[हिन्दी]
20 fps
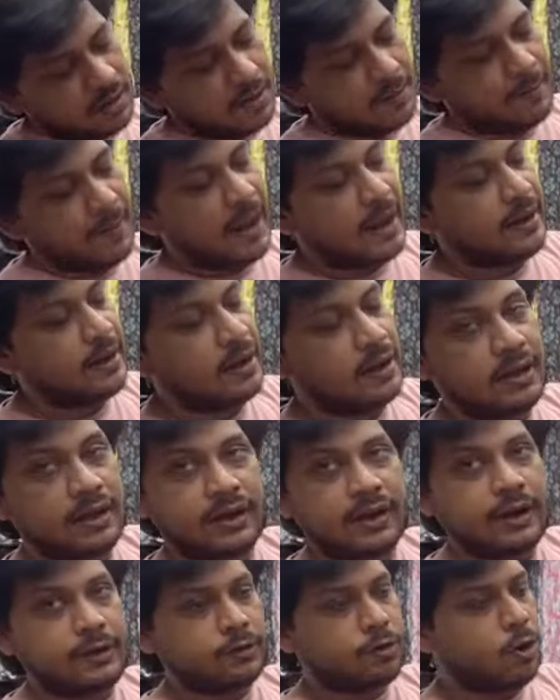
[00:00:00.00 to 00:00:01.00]
पैंट अलग
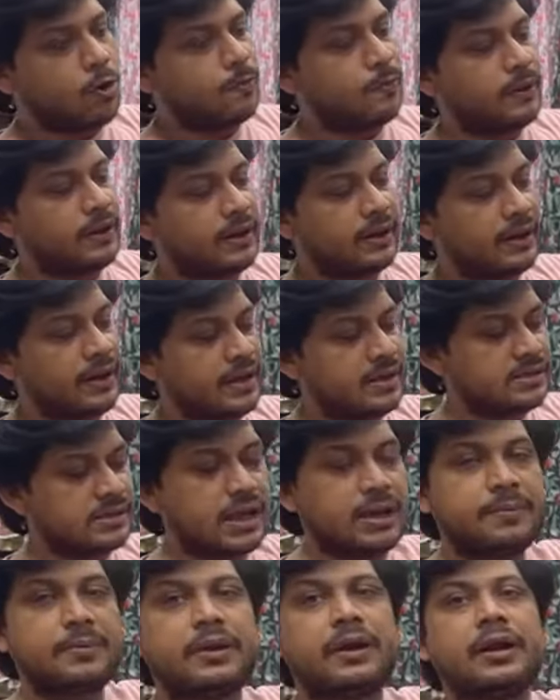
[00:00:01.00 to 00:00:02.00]
है टॉप अलग है
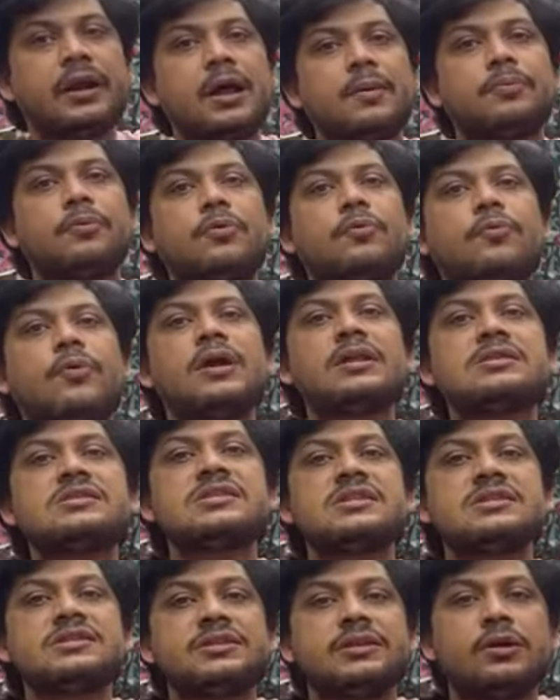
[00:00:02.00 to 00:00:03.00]
इसका भी रेट आपको
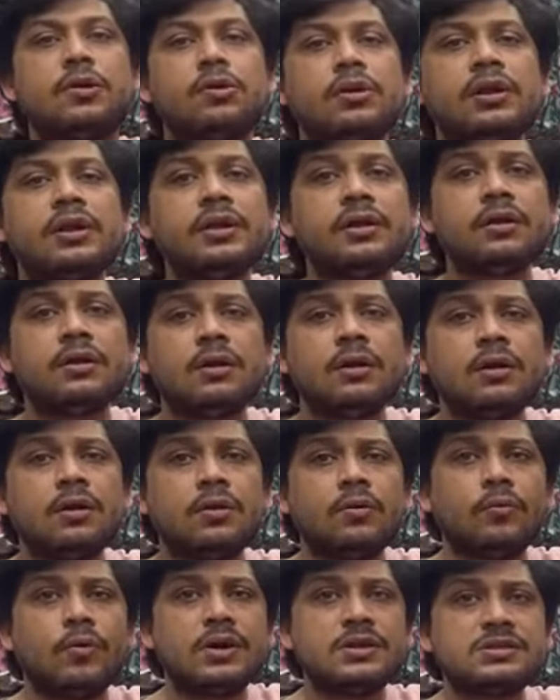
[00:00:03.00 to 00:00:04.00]
160 ओनली
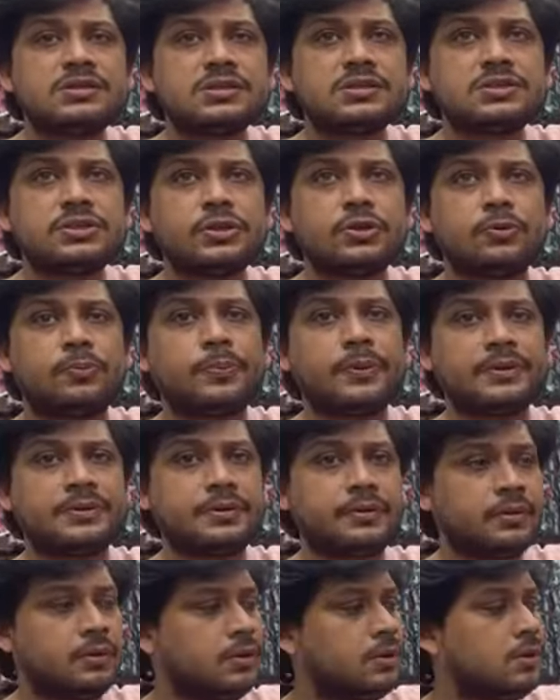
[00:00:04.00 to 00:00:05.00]
160 सिक्सटी रुपये
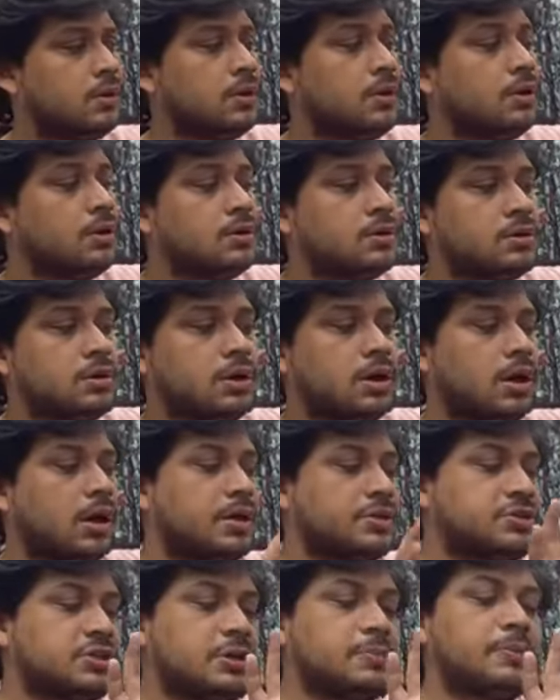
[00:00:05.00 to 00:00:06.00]

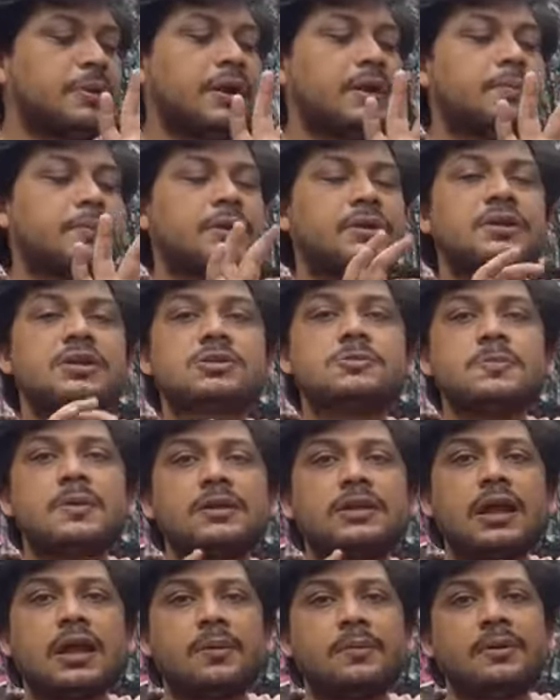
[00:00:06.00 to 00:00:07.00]
चीप रेट में
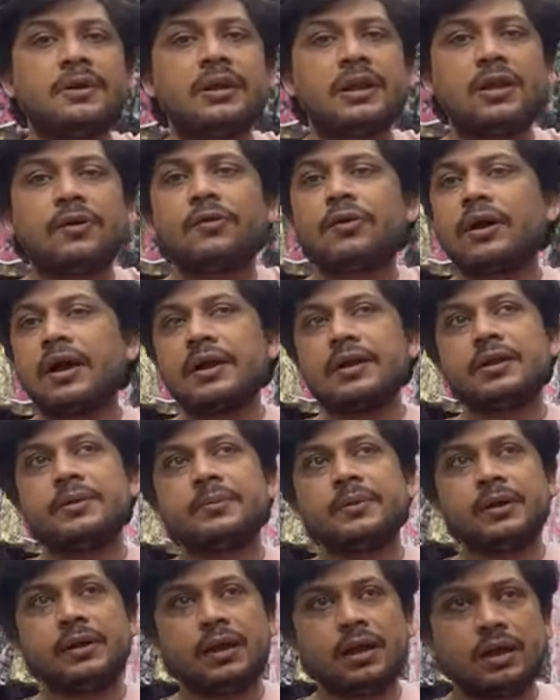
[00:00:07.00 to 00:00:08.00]
किस्मत गर्मी के अलावा कहीं नहीं
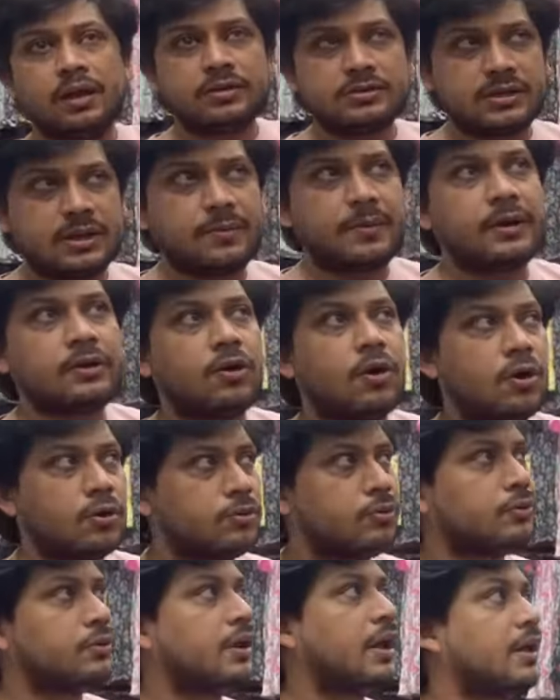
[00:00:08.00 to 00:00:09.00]
मिलने वाला उसके बाद और
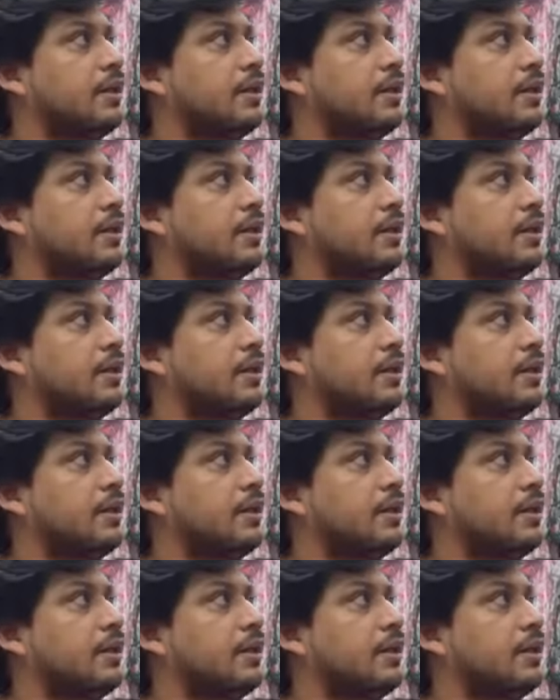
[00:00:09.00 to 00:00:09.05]
कुछ नया